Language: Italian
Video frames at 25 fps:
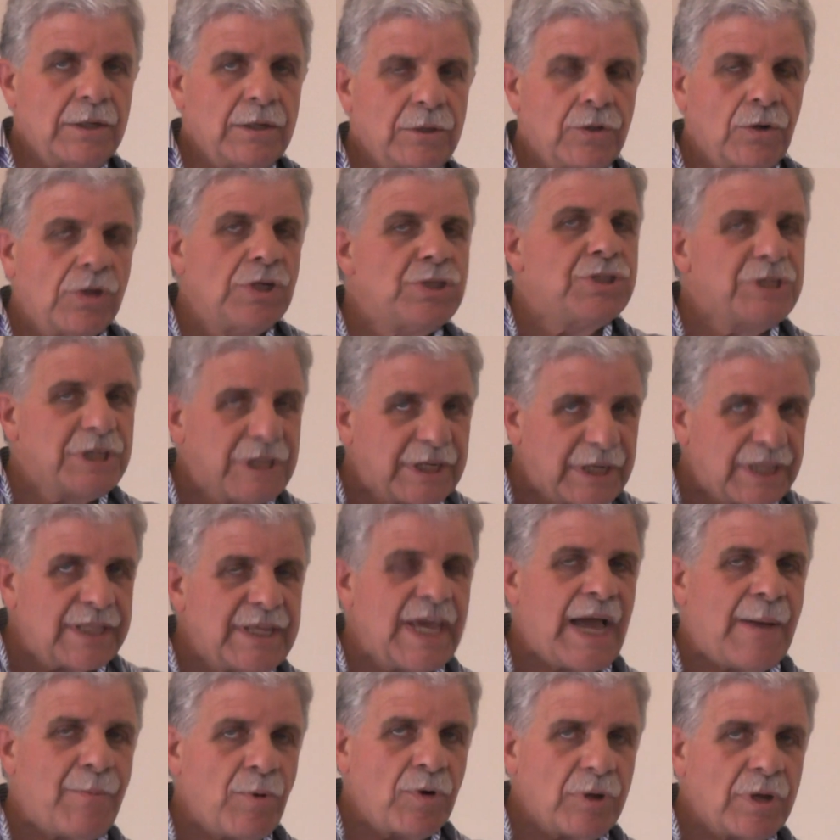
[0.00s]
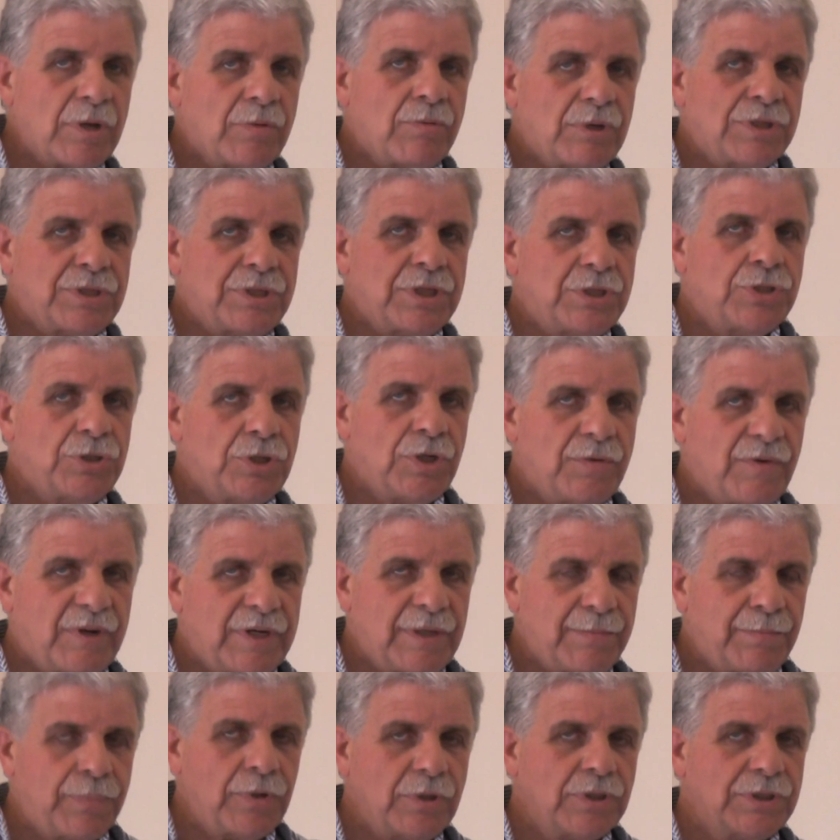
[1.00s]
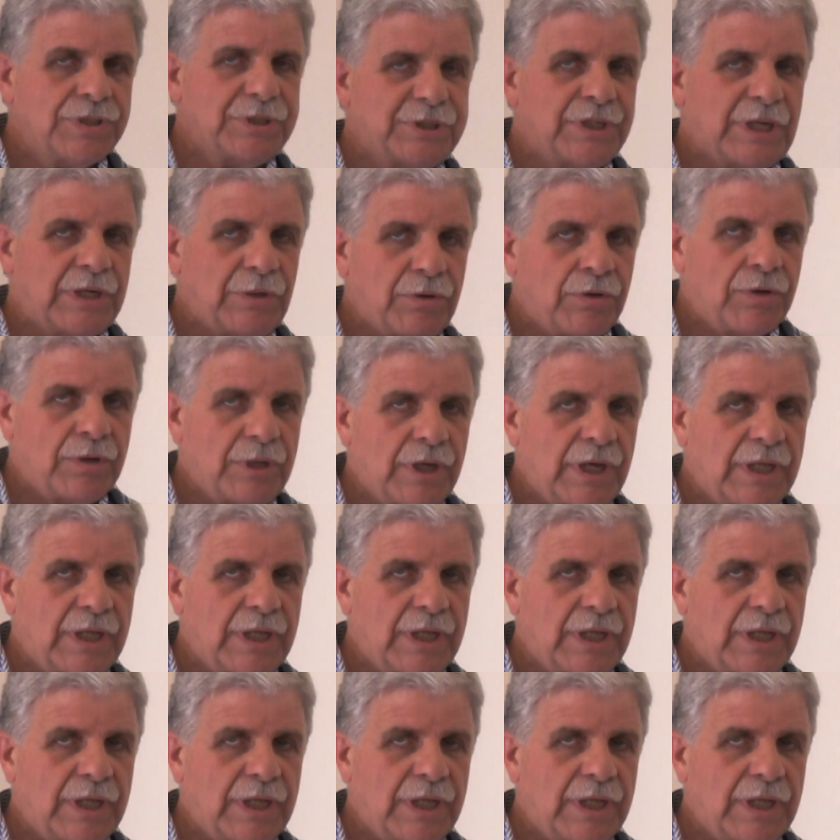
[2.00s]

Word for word: Noi ci crediamo che questi giovani possano